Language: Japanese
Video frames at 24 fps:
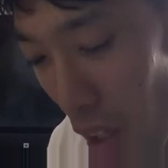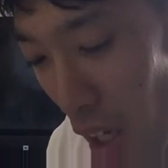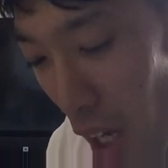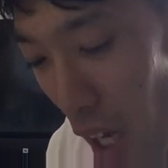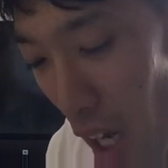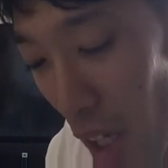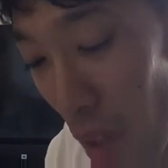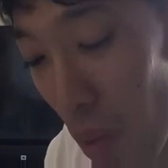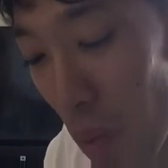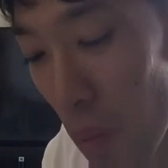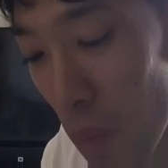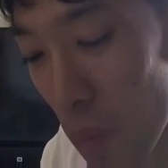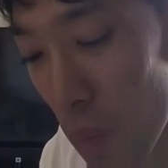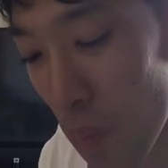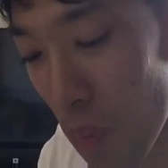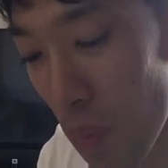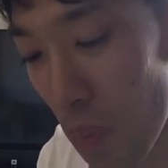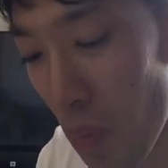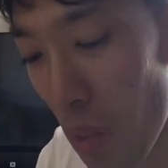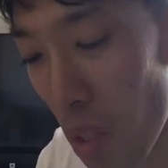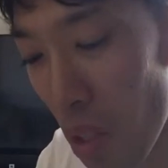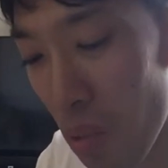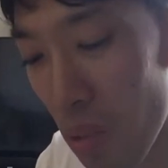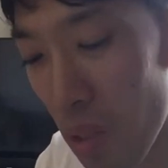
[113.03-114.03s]
あの
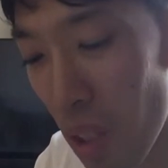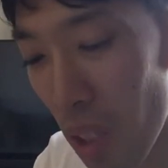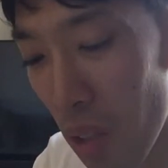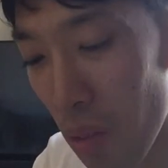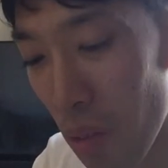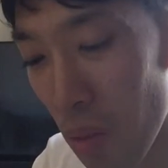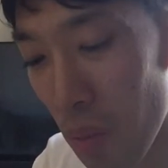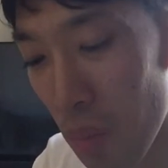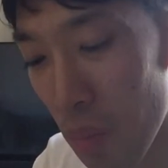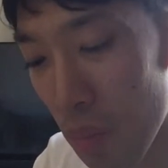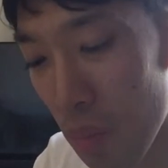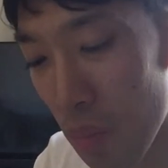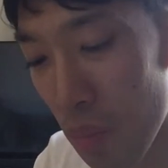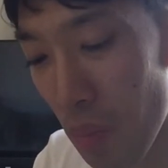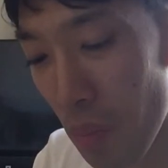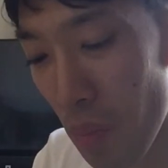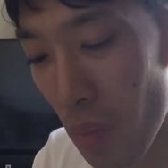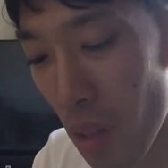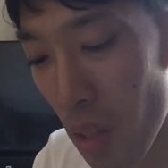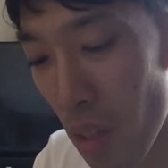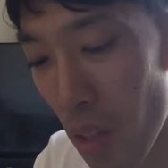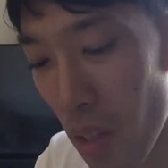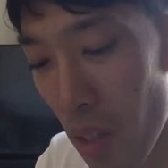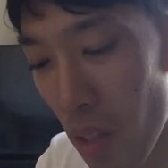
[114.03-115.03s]
よくあの
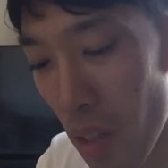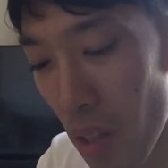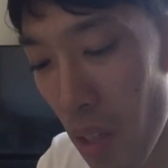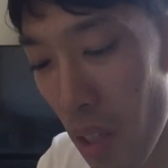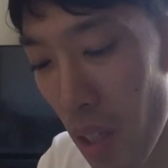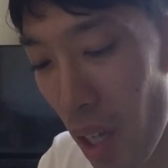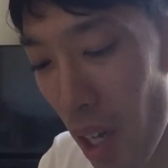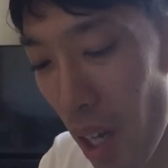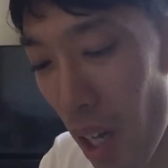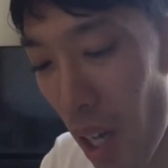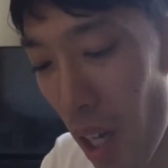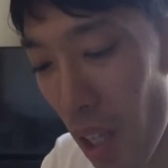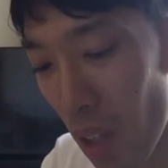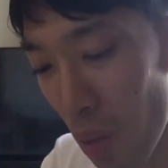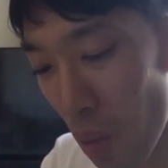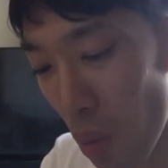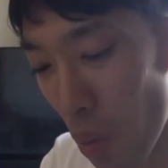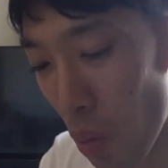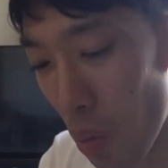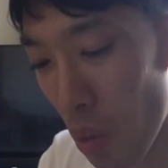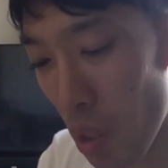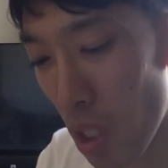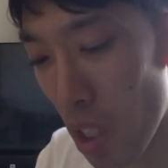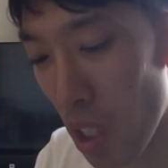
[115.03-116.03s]
あの
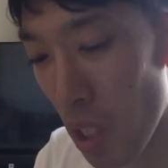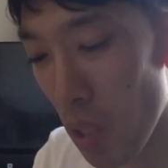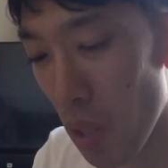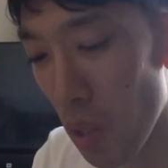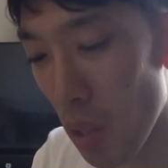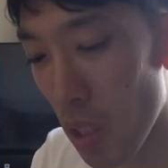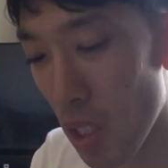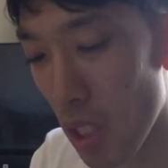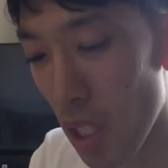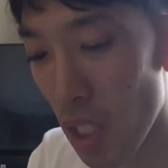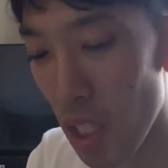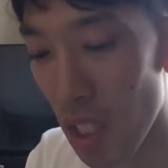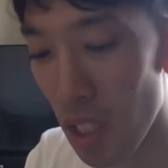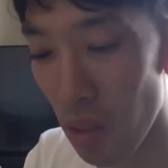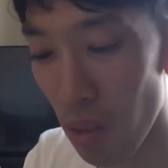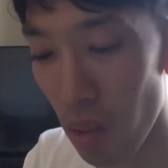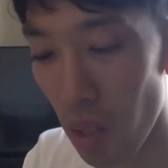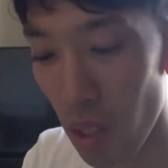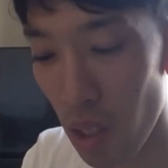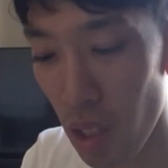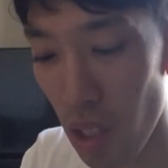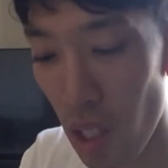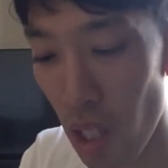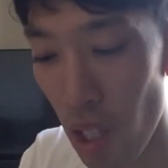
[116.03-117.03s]
コーヒーゼリーと
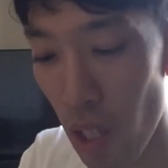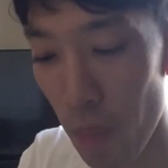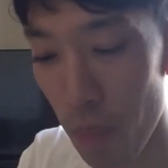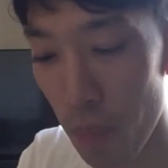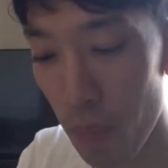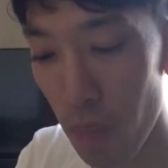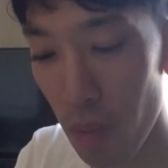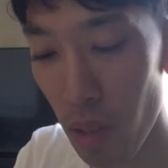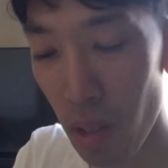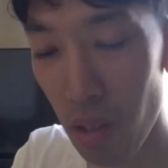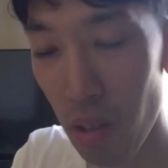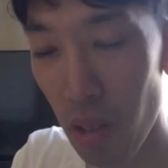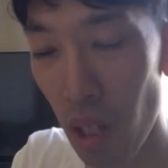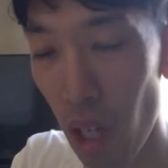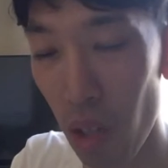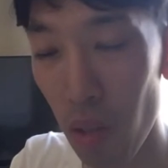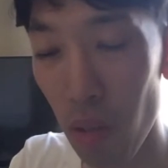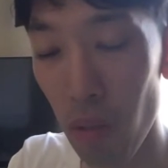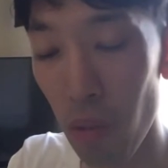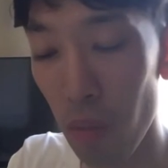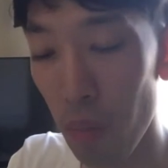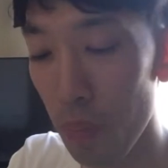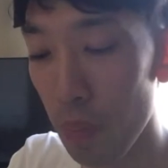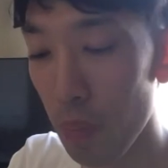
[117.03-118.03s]
かってあ
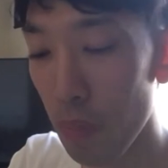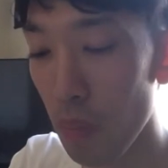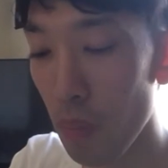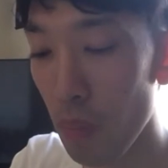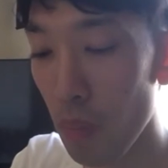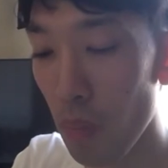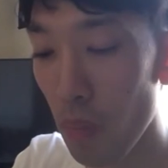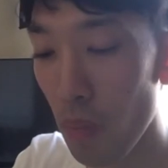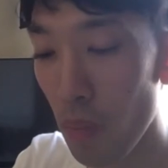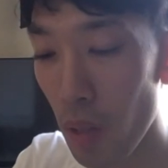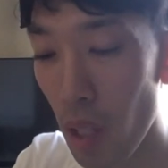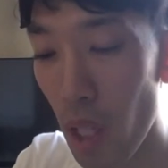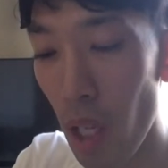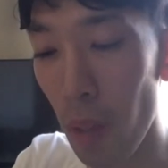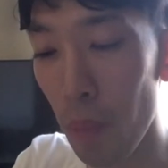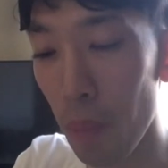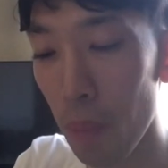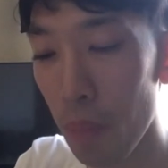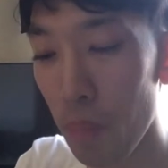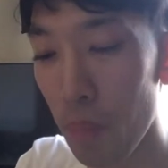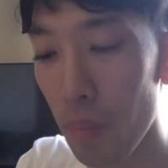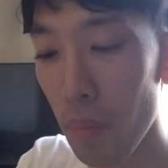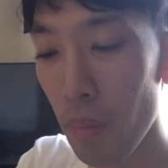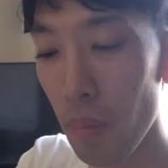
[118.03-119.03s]
のね
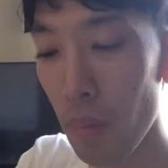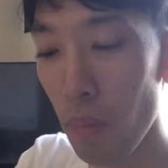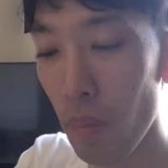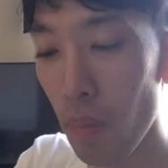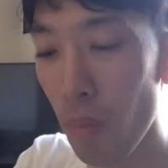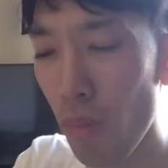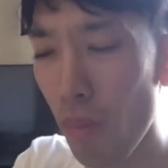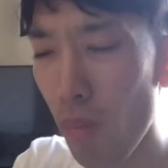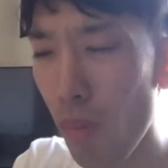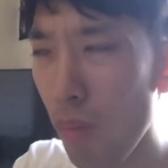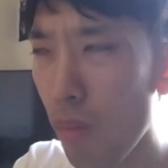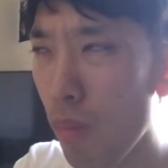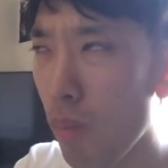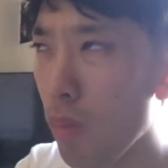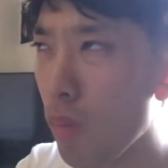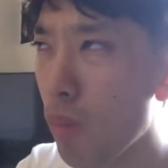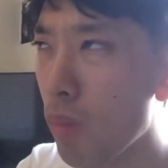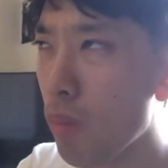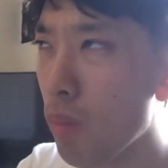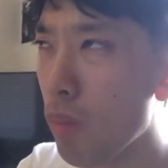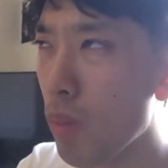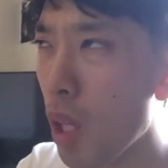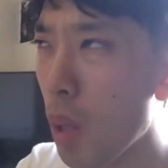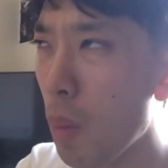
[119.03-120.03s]

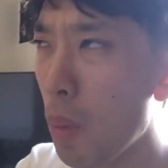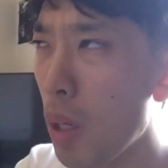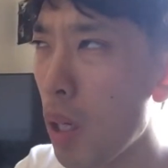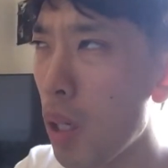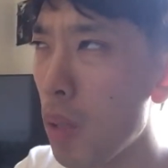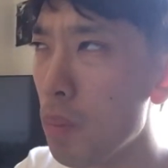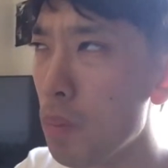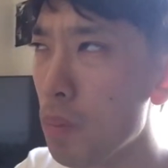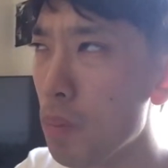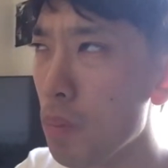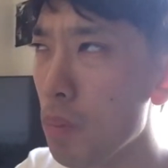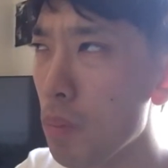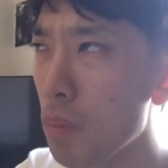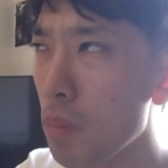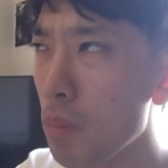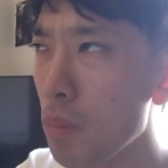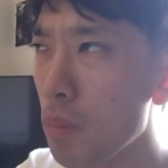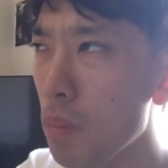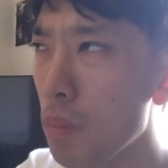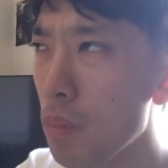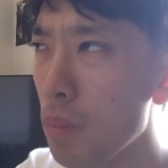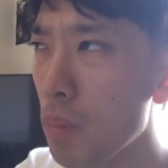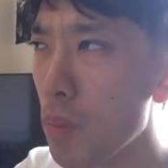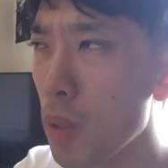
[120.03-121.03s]
生
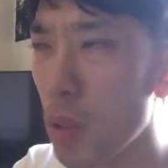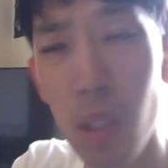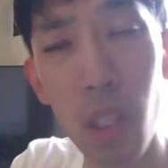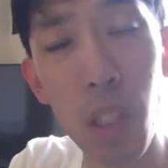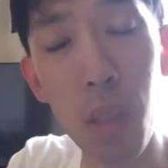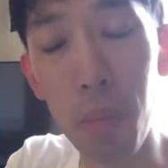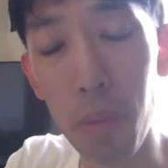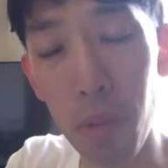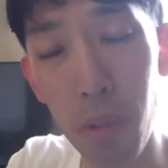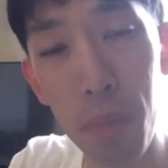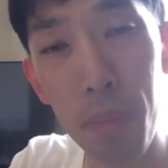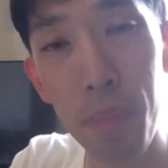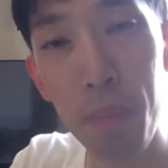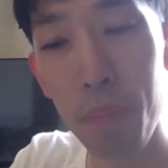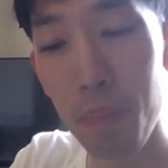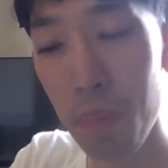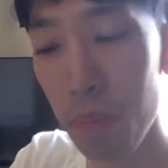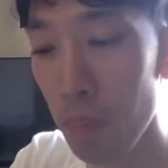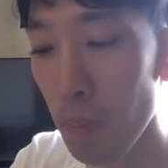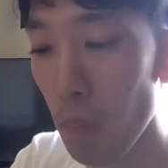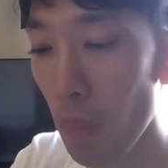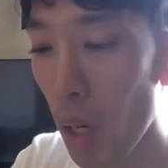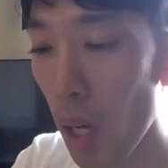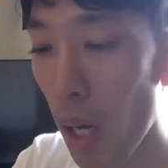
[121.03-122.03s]
クリーム
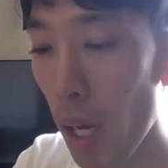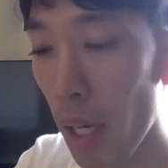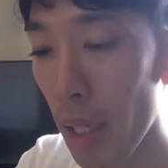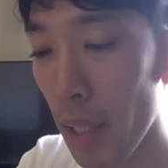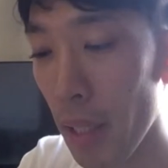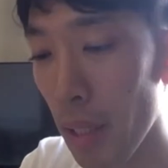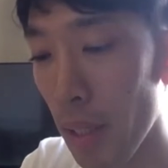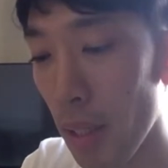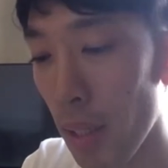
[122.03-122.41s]
入っ